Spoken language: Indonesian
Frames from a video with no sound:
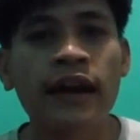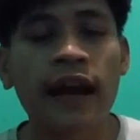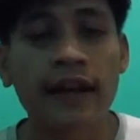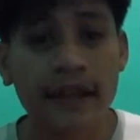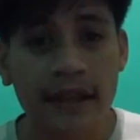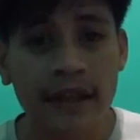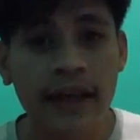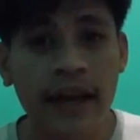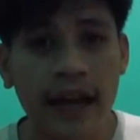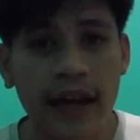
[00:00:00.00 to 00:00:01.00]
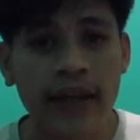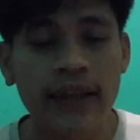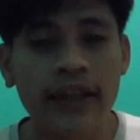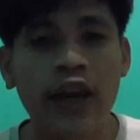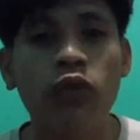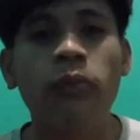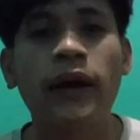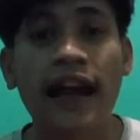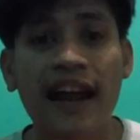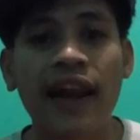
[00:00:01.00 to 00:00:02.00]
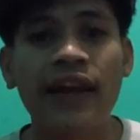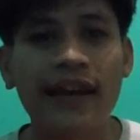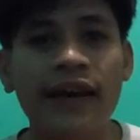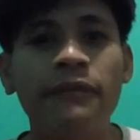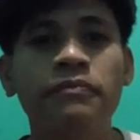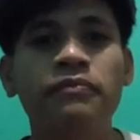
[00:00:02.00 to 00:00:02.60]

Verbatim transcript: lagi dan lagi tidak lupa dan lah ya